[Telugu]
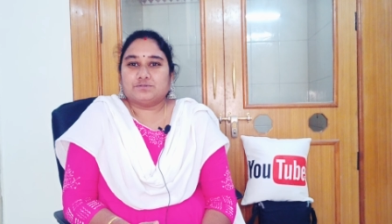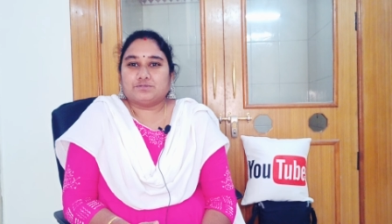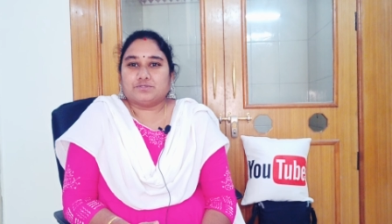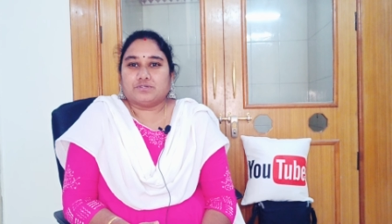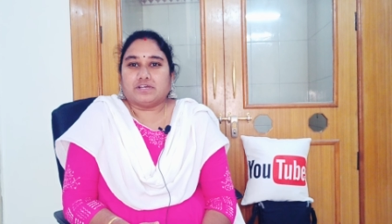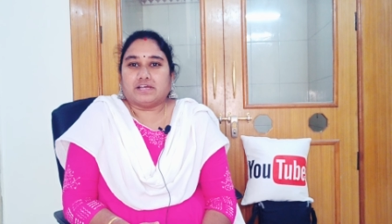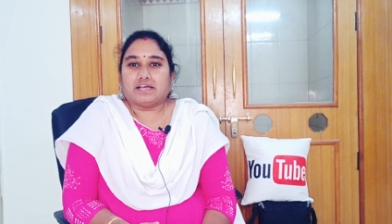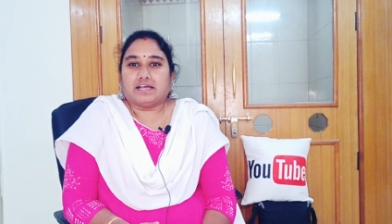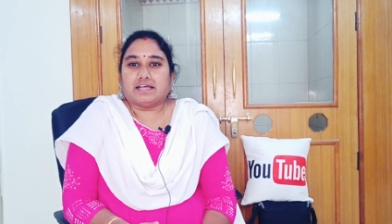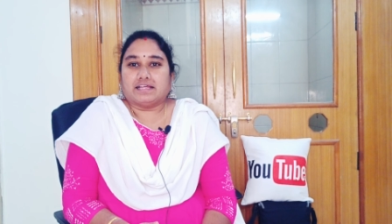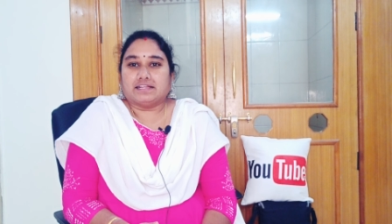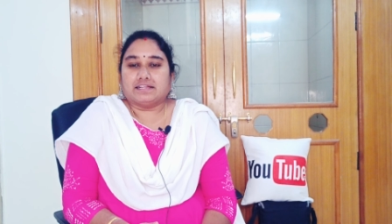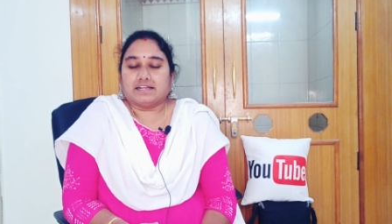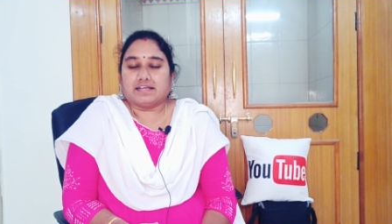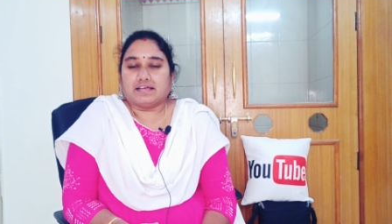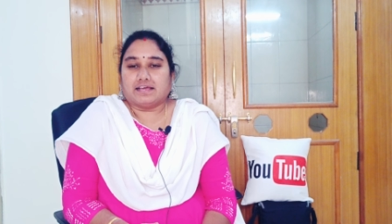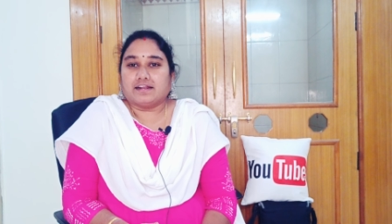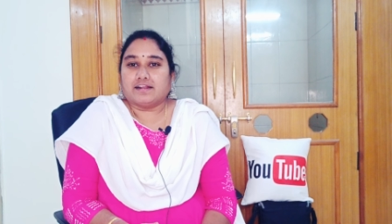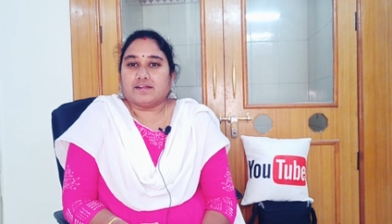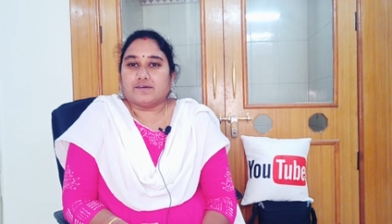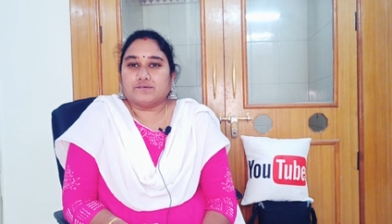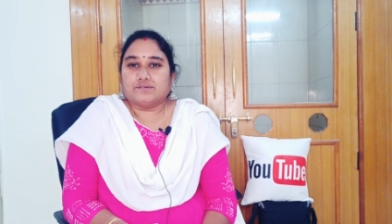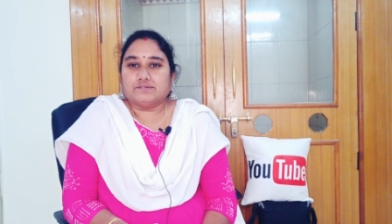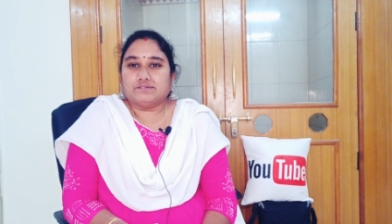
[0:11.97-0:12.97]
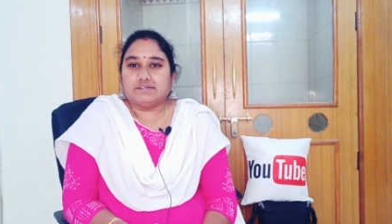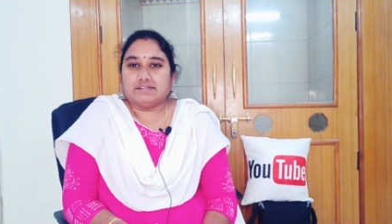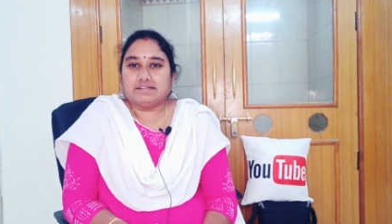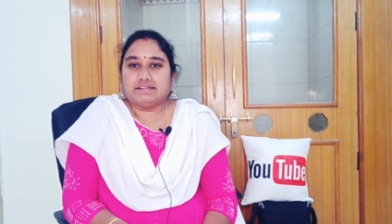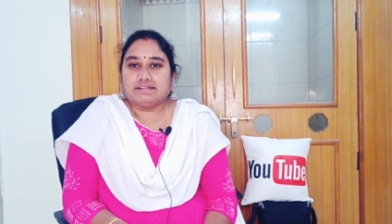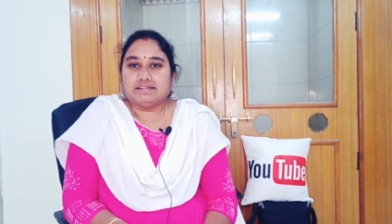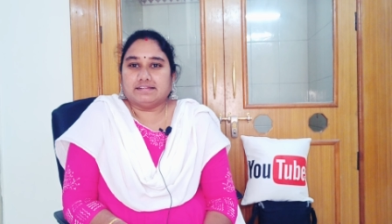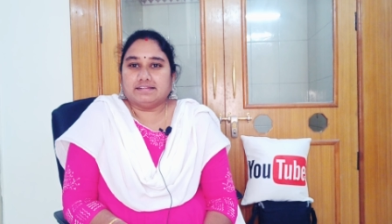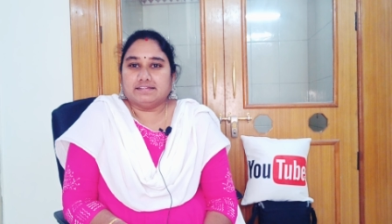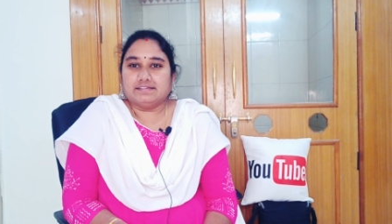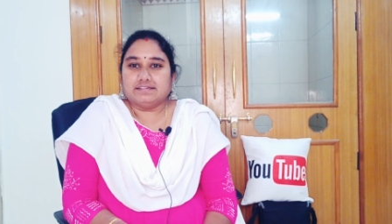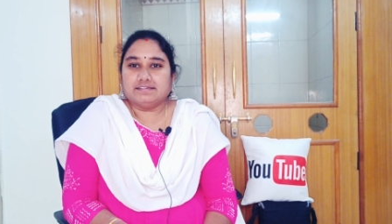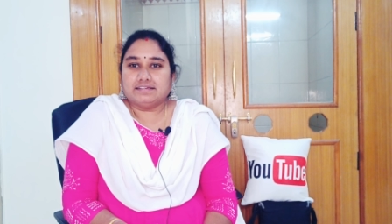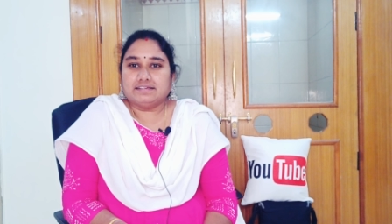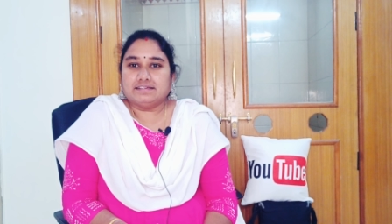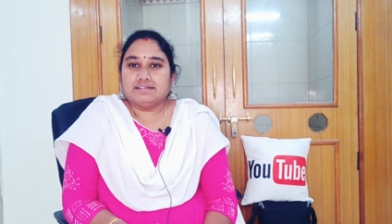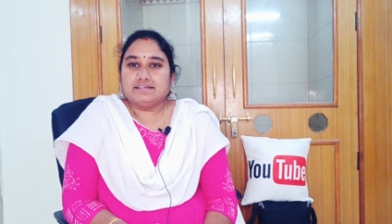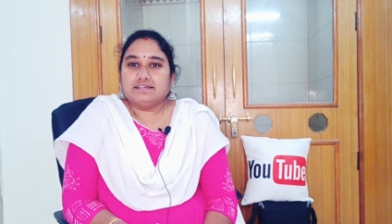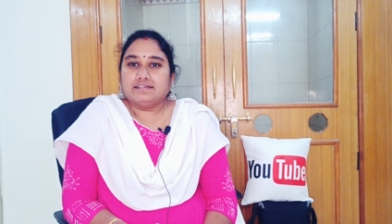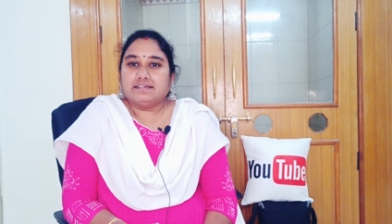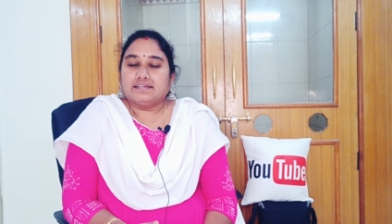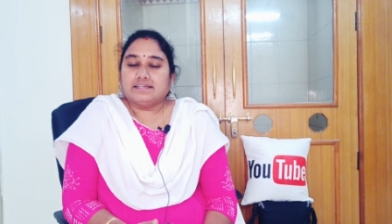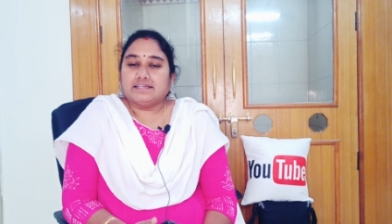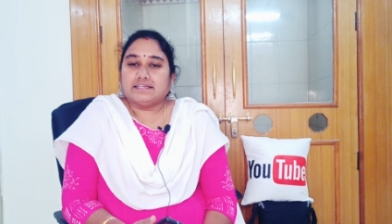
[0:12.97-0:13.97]
సో అలా ఉంటుంది అది
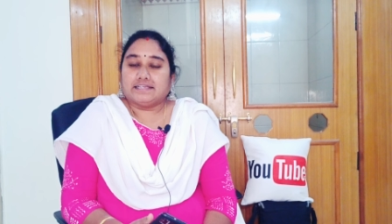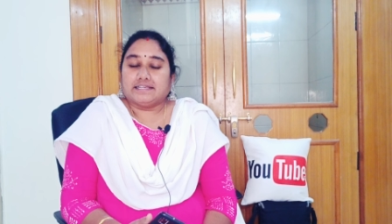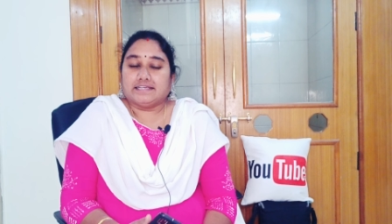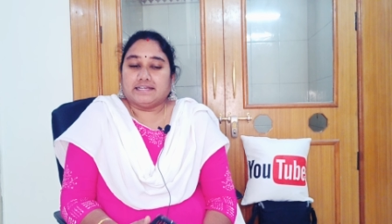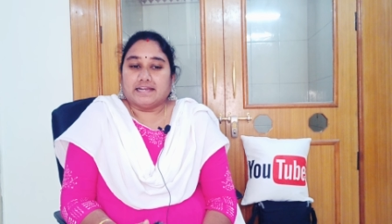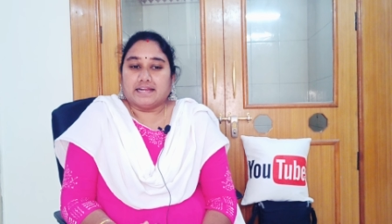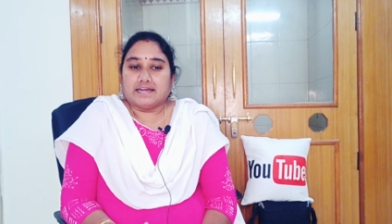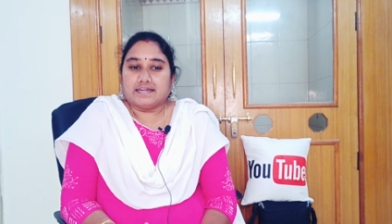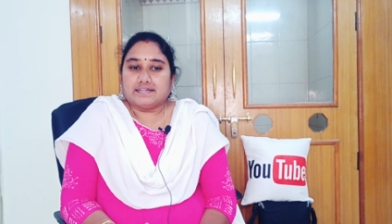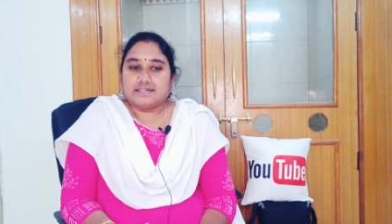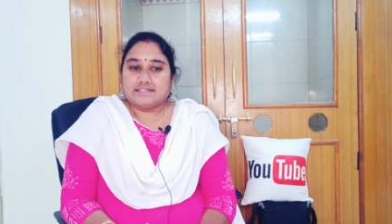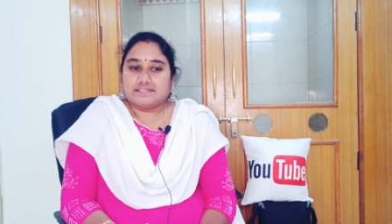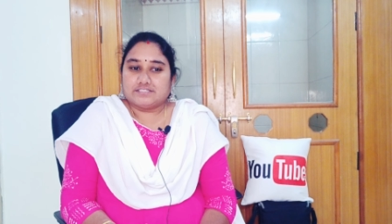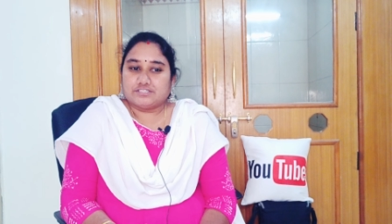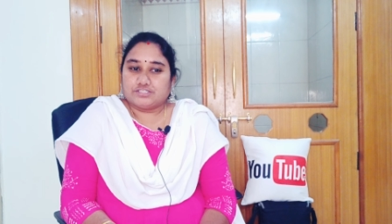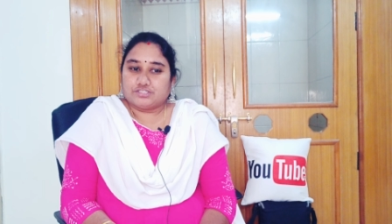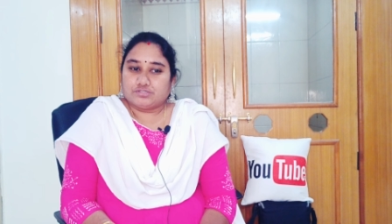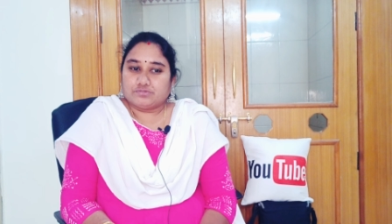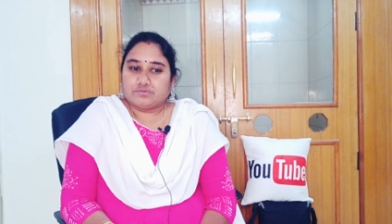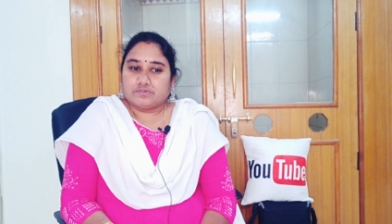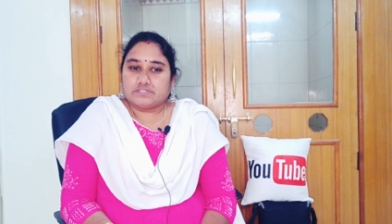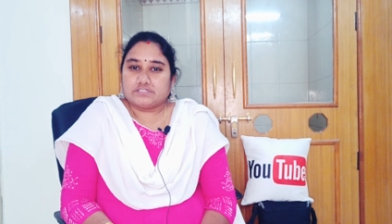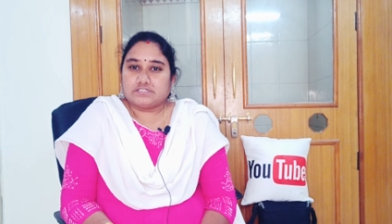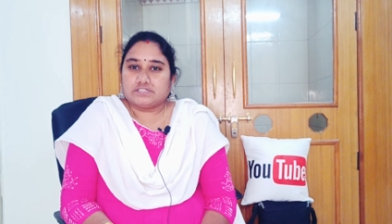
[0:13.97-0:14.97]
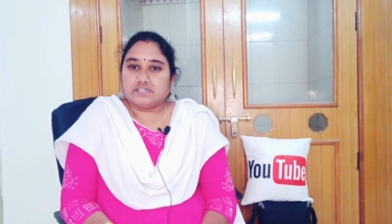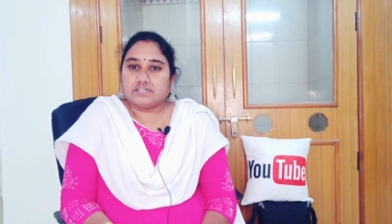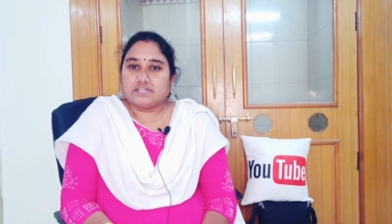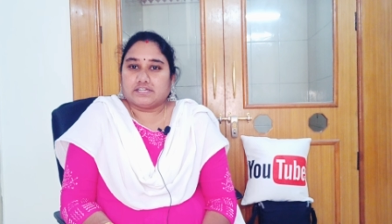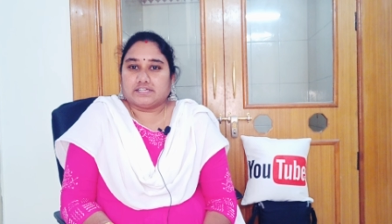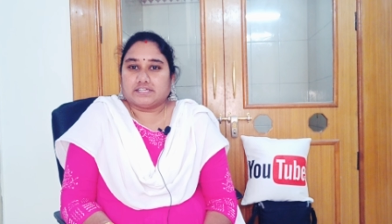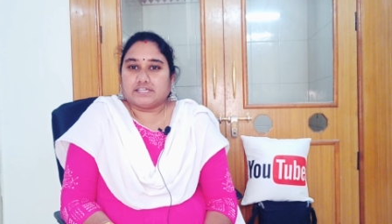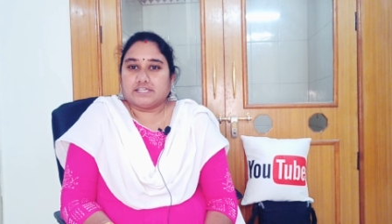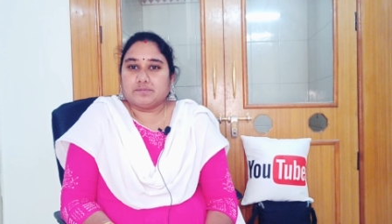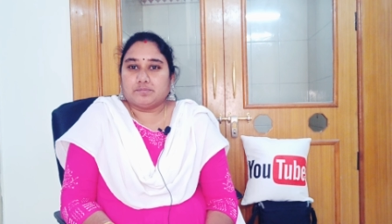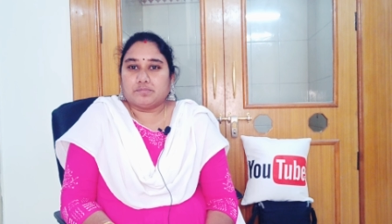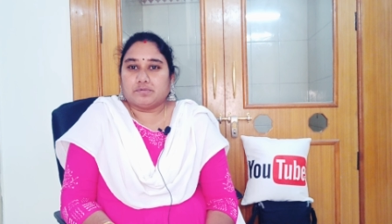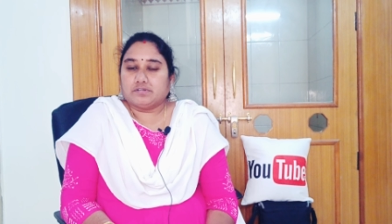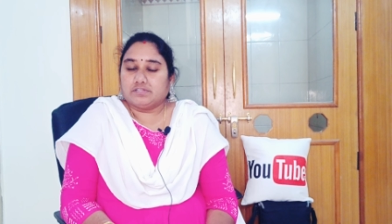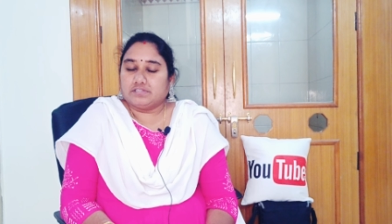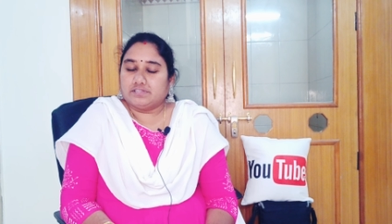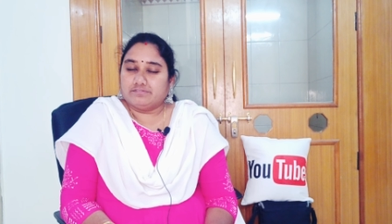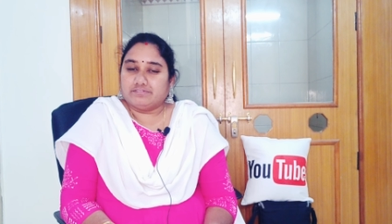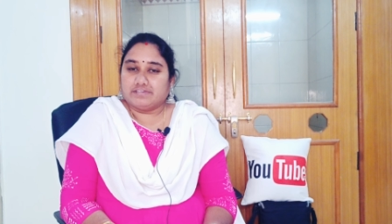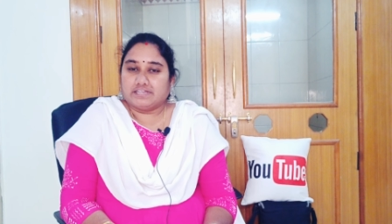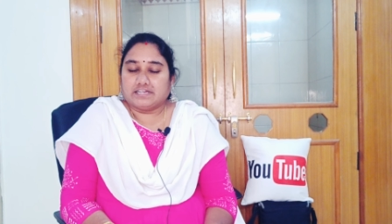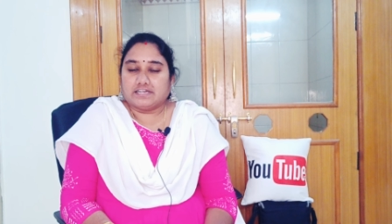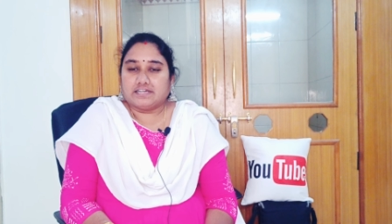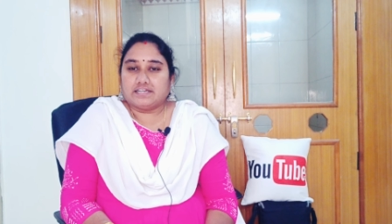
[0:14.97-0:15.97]
ఇలాంటి సిచ్యువేషన్ కనుక ఇప్పుడు
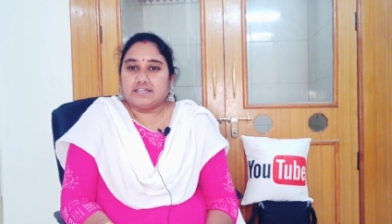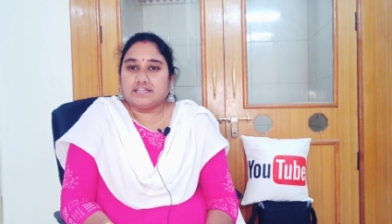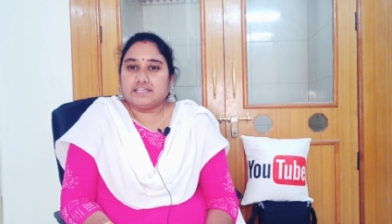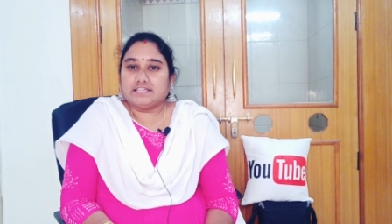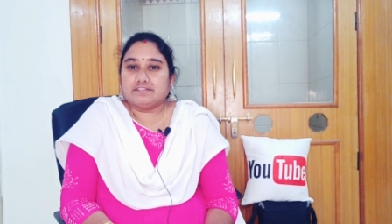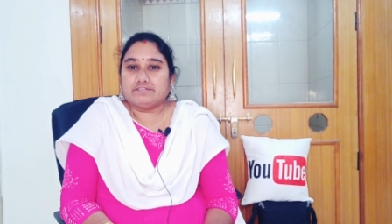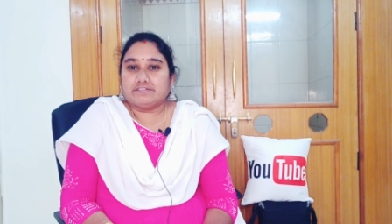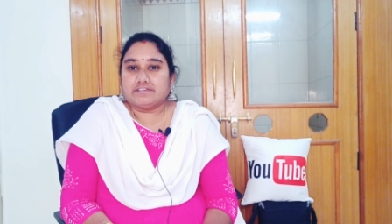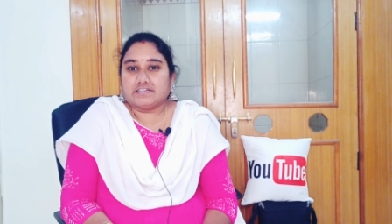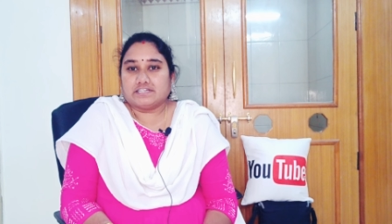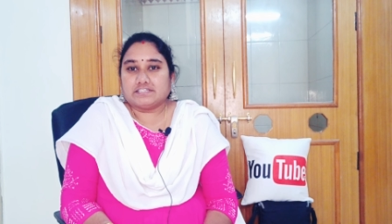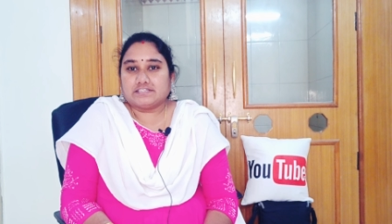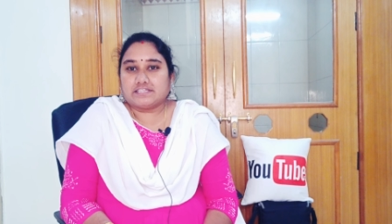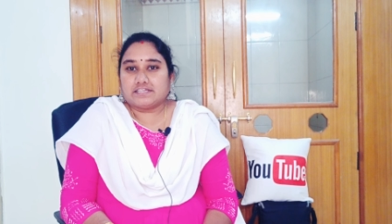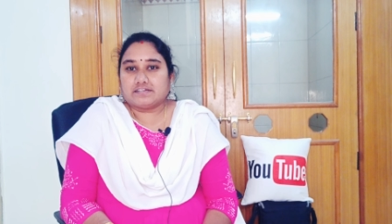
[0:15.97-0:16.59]
ఇది వినండి ఇది విన్న